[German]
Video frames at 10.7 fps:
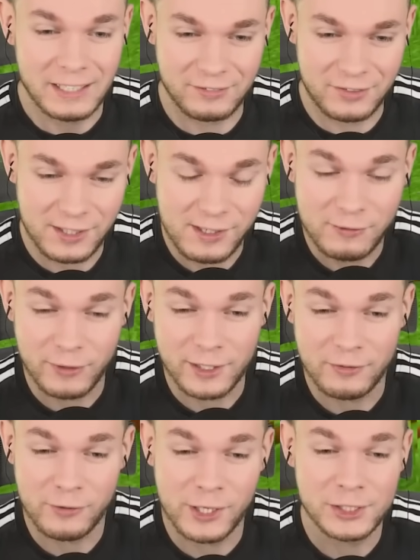Tatsächlich war
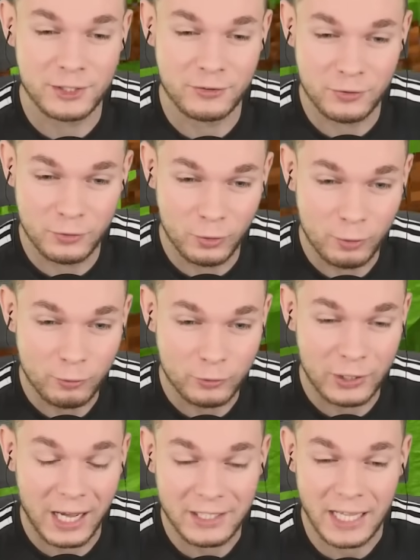der Villager so doof
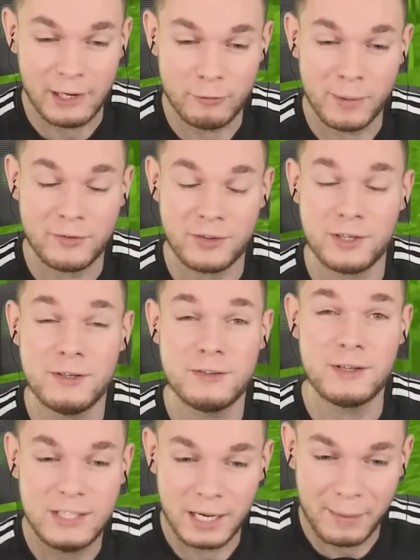und hat einfach mal sein
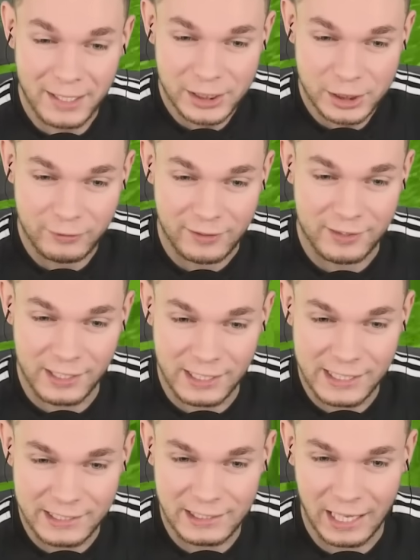Diamantschwert hier
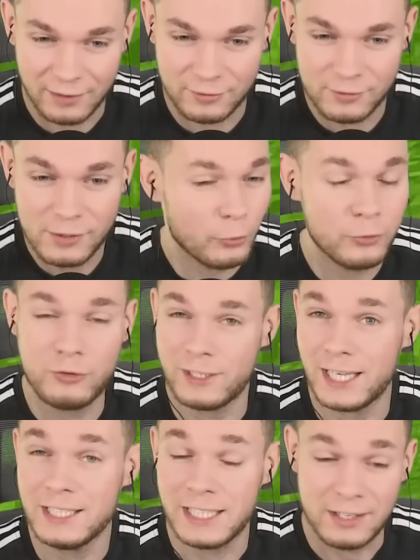liegen lassen. Und zwar
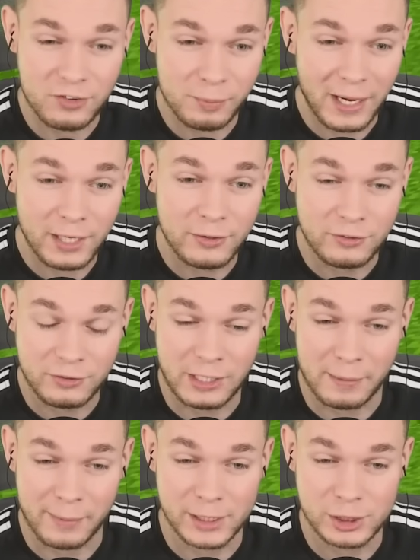kein ganz normales
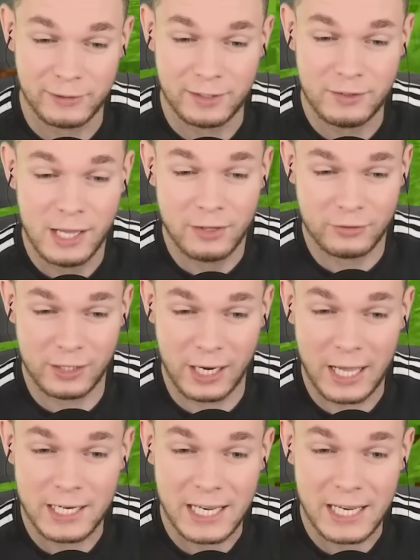Diamantschwert, sondern ein